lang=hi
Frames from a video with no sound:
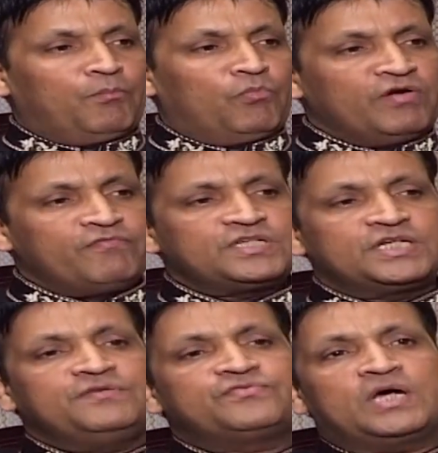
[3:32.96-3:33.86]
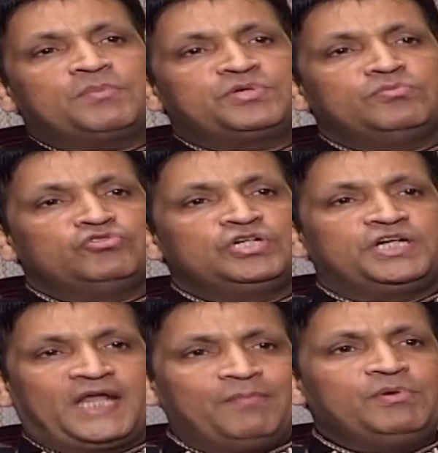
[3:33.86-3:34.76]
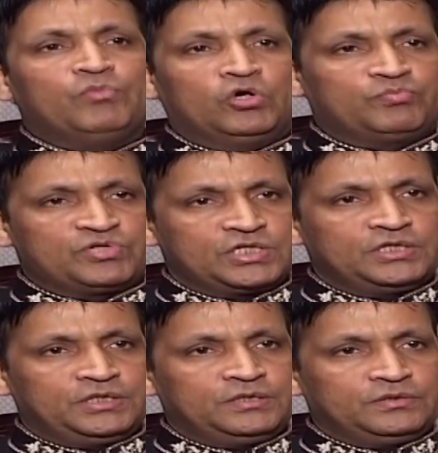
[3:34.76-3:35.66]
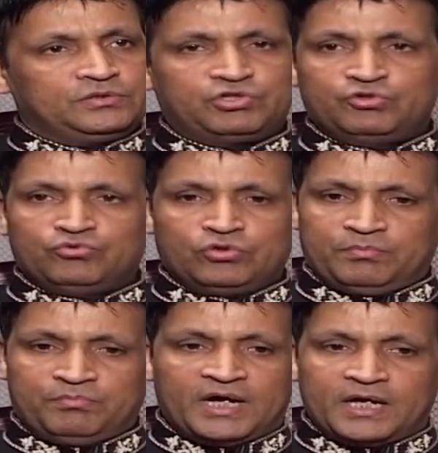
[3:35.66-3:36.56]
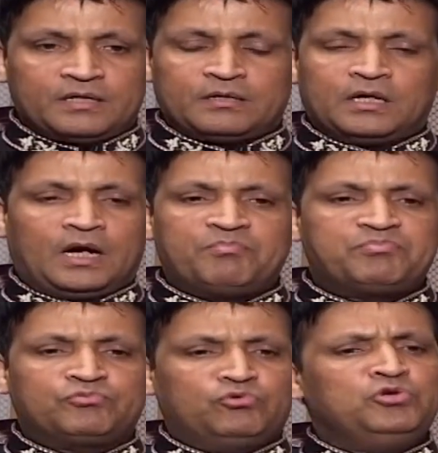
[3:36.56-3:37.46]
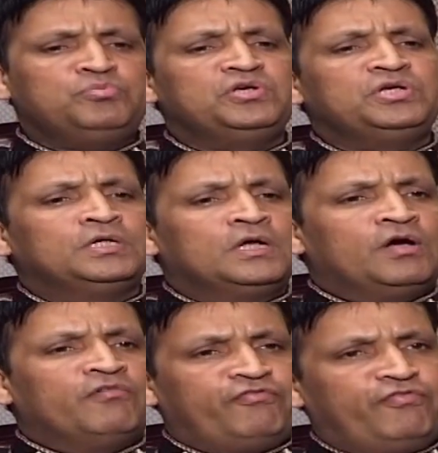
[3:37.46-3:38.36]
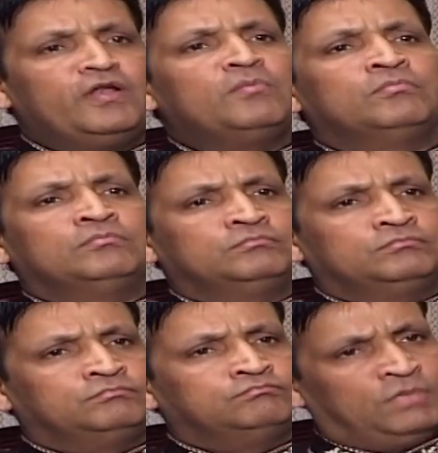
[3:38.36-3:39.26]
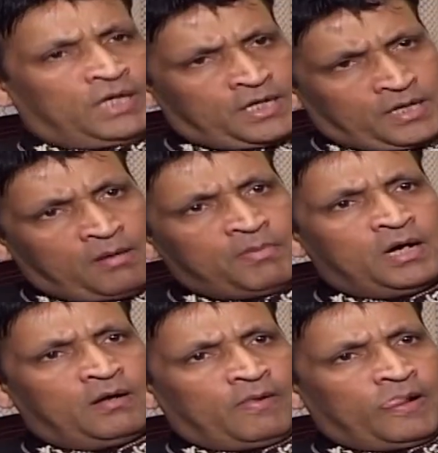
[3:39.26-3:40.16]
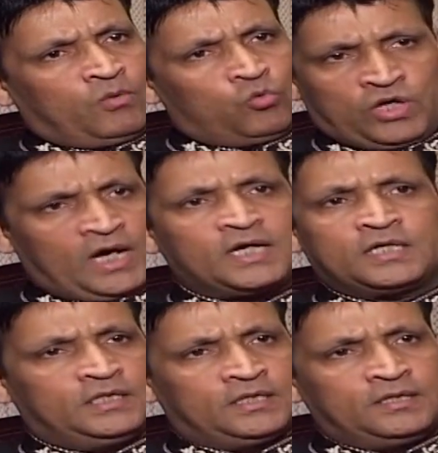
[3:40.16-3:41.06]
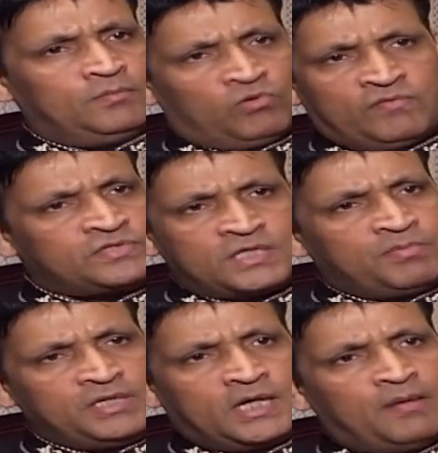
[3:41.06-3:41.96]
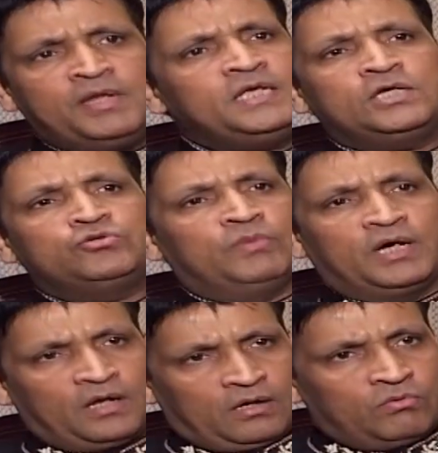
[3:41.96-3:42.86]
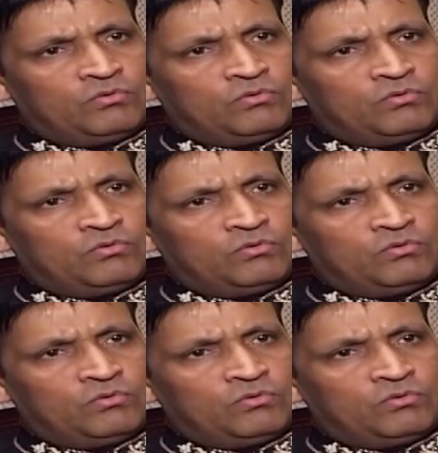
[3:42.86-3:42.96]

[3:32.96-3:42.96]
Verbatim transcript: वो मनोवर ज़रीफ़ साहब की मुझे टाइमिंग बहुत पसंद थी कि उनको मगर आप कोई भी फिल्म मेरा ड्रामा उठा करके देखें मनोवर साहब ने ये काम नहीं किया जो मैं कर रहा